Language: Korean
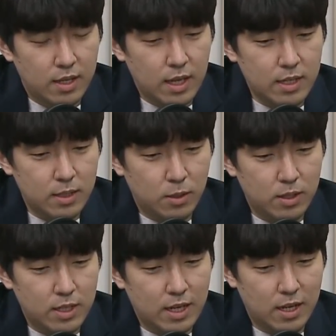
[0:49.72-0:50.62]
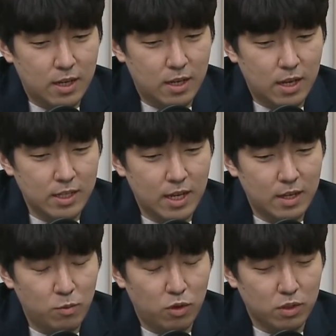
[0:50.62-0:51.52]
사실 저는
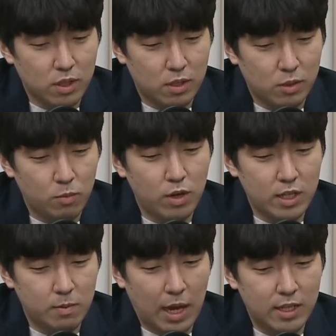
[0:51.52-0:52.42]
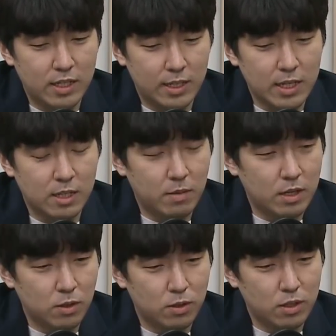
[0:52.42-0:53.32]
항상 뭐 전문가들이
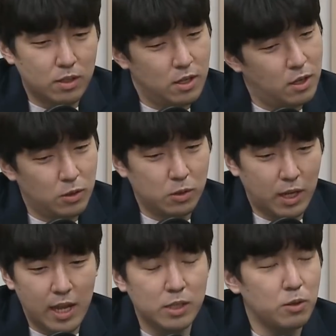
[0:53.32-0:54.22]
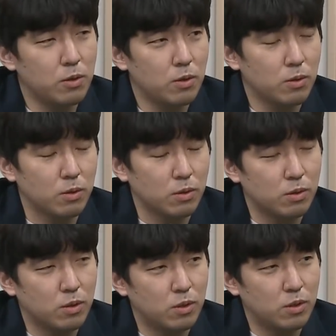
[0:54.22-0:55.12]
많으시겠지만 저는 개인적으로
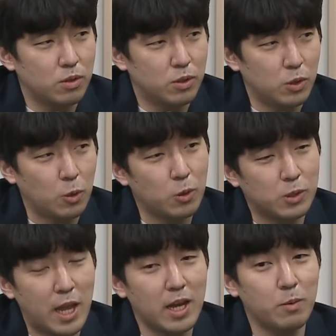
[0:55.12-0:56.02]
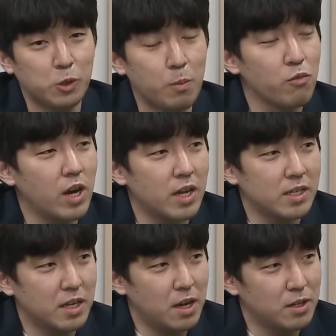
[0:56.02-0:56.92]
저 제가 뭐 전문가라는
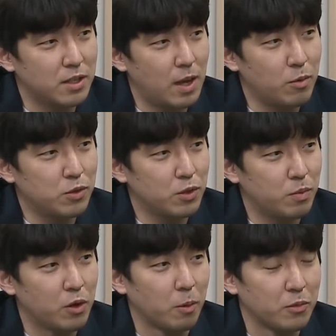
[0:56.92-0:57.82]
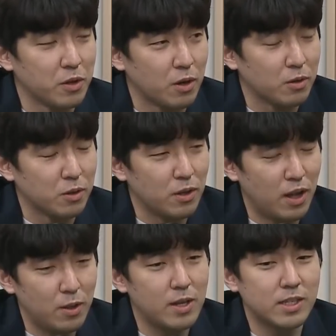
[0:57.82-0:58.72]
생각은 해본 적은 별로 없는 것 같거든요.
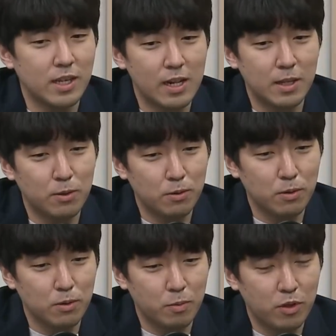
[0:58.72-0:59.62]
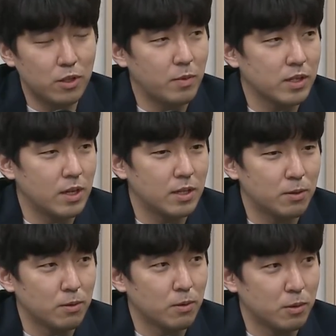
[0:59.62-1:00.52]
애널리스트 할 때도 그렇고 펀드 매니저 할
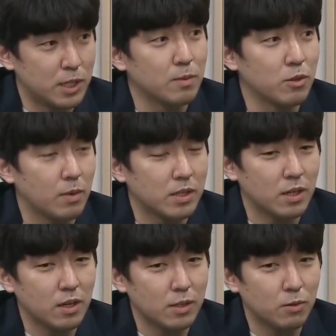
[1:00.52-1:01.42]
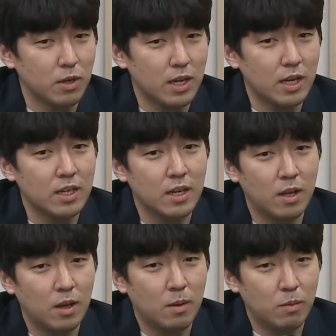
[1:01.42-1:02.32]
때도 그렇고 지금도 마찬가지고 그러니까 음.
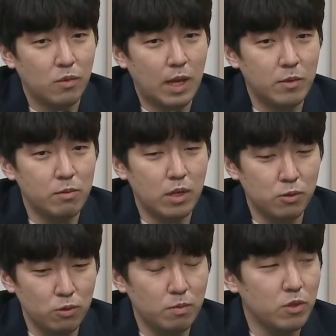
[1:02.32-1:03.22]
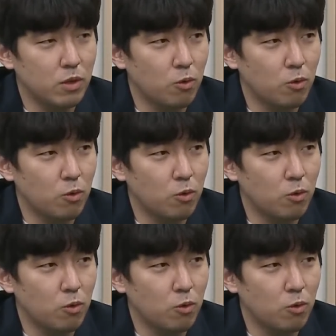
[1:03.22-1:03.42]
뭐 남들보다 조금 더